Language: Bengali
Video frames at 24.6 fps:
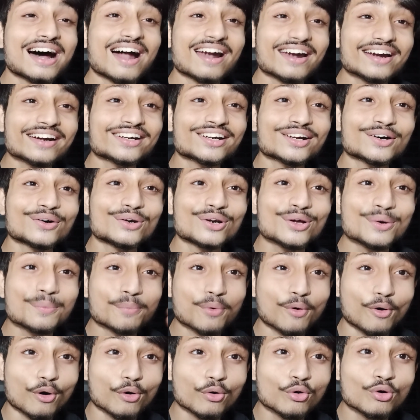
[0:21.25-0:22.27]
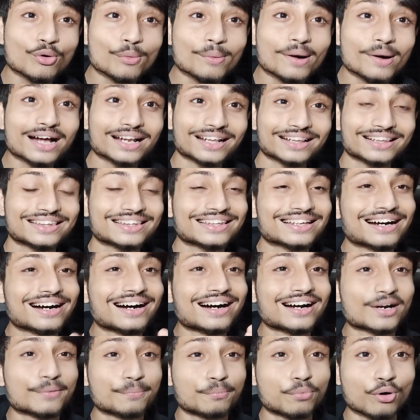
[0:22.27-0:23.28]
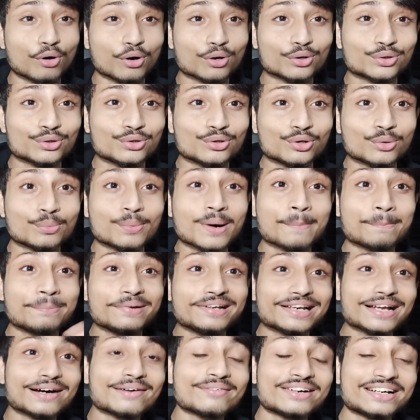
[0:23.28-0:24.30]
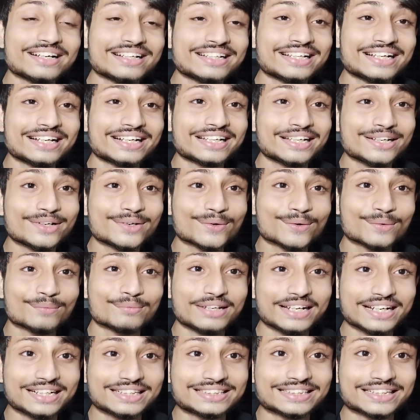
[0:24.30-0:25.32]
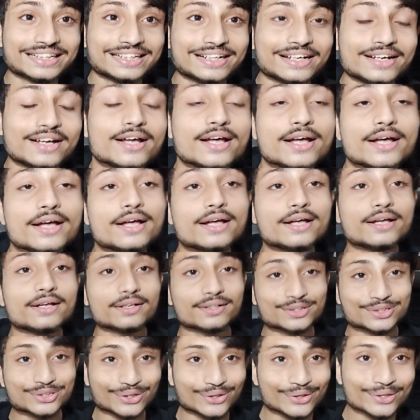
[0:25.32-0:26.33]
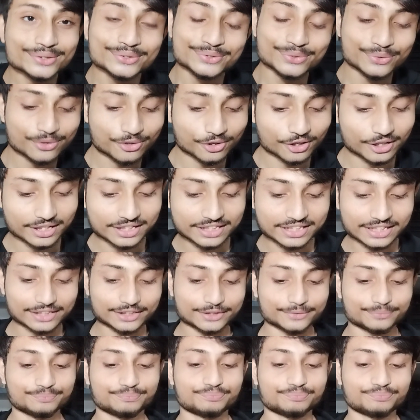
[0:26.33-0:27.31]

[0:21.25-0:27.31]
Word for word: আরেকটা হলো ভগবান তার ভক্ত বা বিলাভেটদের কীরকম দেখছেন চলো শুরু করা যাক